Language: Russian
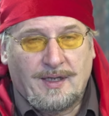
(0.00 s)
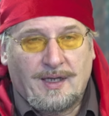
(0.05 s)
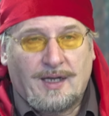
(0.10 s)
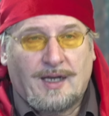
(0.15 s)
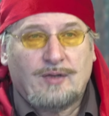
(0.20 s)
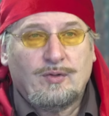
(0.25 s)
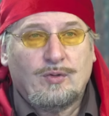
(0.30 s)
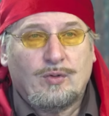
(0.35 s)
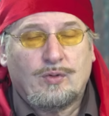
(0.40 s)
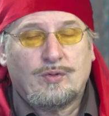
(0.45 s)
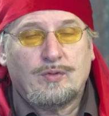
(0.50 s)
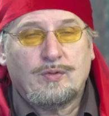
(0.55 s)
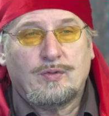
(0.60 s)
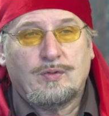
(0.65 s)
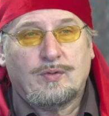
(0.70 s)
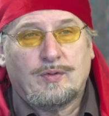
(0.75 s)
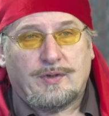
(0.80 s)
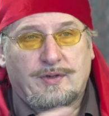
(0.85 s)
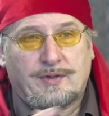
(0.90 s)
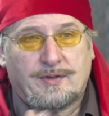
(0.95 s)
Оно
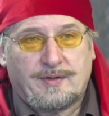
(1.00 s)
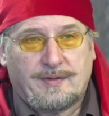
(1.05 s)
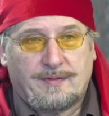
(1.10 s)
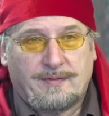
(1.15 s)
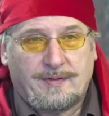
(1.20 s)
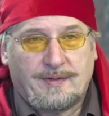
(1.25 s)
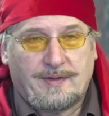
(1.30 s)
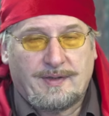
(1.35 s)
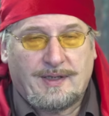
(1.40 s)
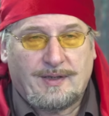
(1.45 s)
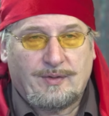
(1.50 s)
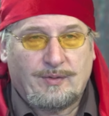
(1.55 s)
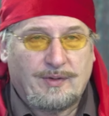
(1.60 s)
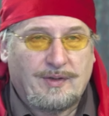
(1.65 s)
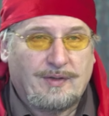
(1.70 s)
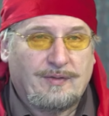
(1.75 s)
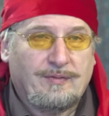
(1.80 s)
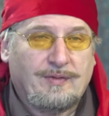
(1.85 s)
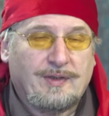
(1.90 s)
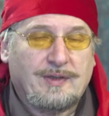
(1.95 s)
художественное, оно
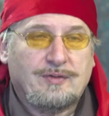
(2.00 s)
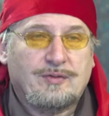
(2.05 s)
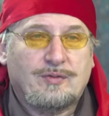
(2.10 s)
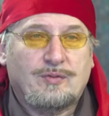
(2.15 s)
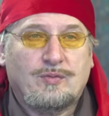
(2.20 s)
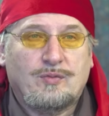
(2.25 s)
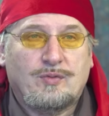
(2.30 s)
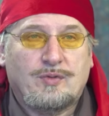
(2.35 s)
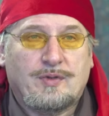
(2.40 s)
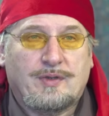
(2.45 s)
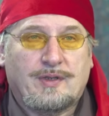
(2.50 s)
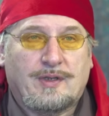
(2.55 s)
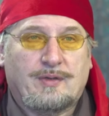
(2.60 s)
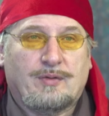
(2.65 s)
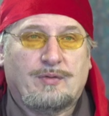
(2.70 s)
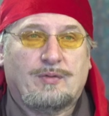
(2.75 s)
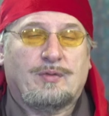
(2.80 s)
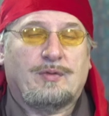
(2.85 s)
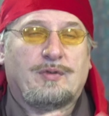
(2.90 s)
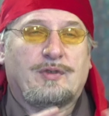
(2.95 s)
там воздушное, оно
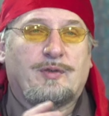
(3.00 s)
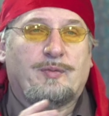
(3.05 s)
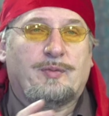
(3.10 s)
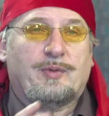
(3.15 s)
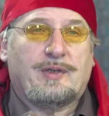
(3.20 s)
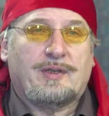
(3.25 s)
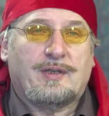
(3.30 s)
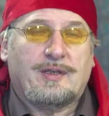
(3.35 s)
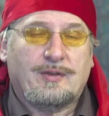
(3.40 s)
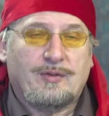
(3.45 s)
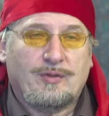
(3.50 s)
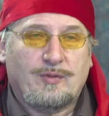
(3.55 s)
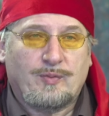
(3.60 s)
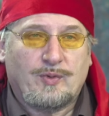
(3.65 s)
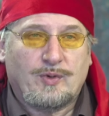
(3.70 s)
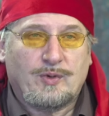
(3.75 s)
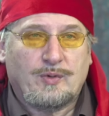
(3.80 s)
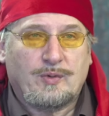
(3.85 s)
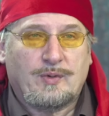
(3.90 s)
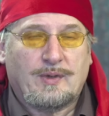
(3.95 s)
тонко передает
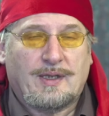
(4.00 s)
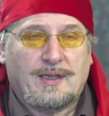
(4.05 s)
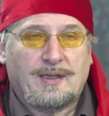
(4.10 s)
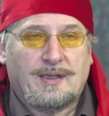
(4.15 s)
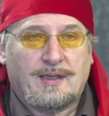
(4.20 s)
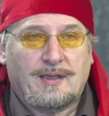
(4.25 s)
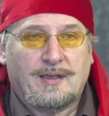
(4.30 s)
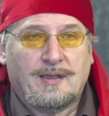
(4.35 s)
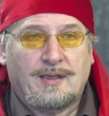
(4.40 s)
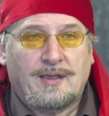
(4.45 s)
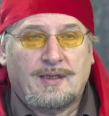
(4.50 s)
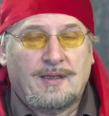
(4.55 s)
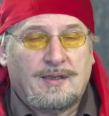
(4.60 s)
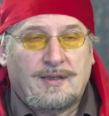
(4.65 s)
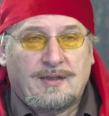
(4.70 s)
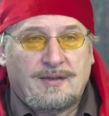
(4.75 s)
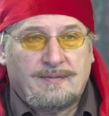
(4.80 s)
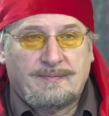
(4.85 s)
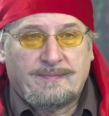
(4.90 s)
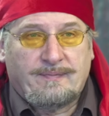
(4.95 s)
полутона,
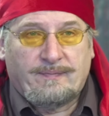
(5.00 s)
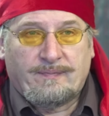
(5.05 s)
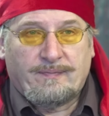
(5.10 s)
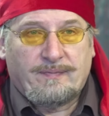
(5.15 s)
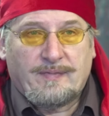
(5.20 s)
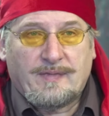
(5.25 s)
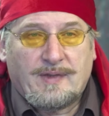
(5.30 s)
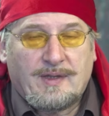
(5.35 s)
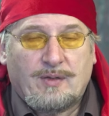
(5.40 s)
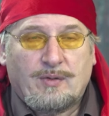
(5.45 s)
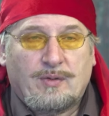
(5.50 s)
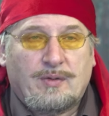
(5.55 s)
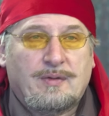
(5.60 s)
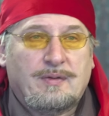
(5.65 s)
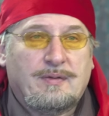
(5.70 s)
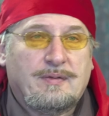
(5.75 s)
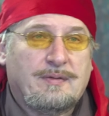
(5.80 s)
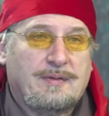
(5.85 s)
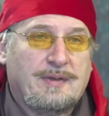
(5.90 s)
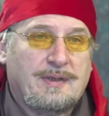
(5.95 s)
но
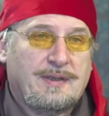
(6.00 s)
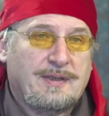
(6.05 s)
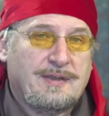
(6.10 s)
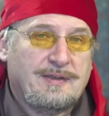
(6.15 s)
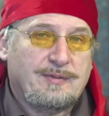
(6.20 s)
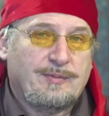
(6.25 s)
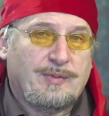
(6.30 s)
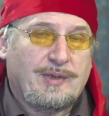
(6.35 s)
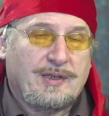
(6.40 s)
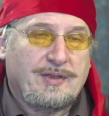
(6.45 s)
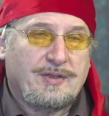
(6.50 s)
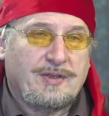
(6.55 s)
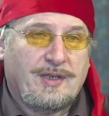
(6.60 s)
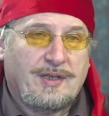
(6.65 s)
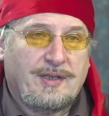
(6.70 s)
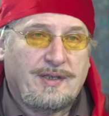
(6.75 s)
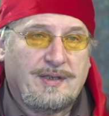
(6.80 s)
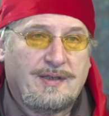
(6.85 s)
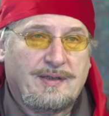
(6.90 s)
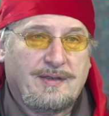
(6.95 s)
это
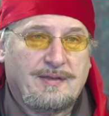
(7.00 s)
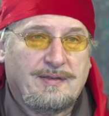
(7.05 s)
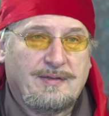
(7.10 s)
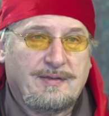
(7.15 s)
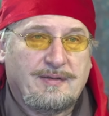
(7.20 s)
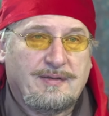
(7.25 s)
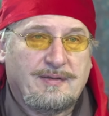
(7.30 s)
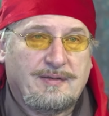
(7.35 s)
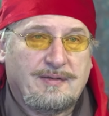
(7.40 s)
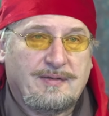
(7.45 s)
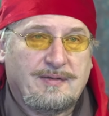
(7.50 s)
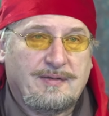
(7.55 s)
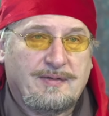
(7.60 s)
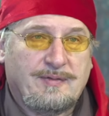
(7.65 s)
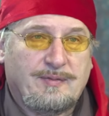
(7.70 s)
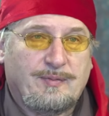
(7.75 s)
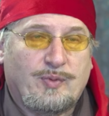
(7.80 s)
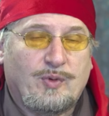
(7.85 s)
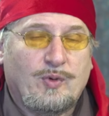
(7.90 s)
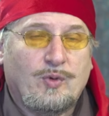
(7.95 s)
изображение э,
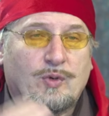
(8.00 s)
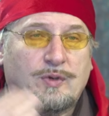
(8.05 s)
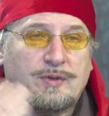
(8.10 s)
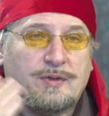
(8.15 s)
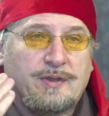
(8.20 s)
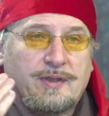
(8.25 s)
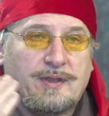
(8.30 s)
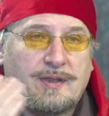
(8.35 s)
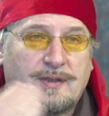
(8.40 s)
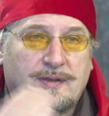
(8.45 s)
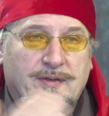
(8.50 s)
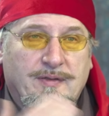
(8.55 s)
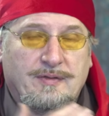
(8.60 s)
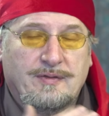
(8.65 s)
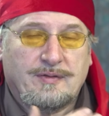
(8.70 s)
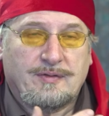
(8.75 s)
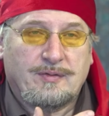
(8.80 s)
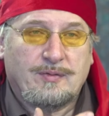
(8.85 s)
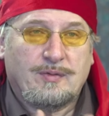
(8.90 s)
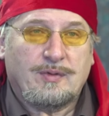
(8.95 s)
плоское
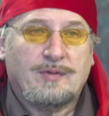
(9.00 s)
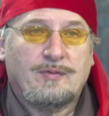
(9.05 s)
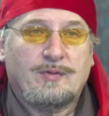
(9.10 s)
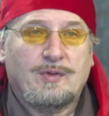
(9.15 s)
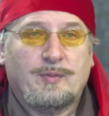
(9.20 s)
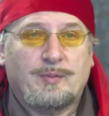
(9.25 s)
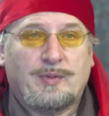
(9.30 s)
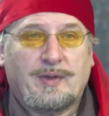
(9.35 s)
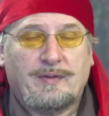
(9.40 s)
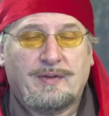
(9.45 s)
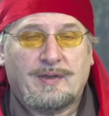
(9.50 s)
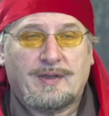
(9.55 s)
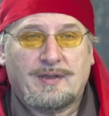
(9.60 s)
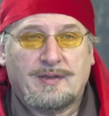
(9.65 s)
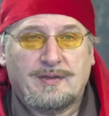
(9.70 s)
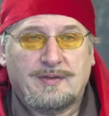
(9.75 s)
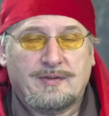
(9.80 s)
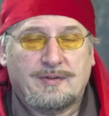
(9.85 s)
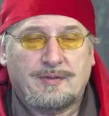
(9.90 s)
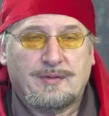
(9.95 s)
с нулевой
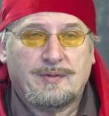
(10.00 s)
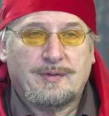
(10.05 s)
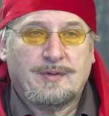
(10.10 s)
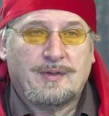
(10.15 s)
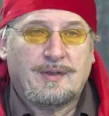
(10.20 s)
поверхностью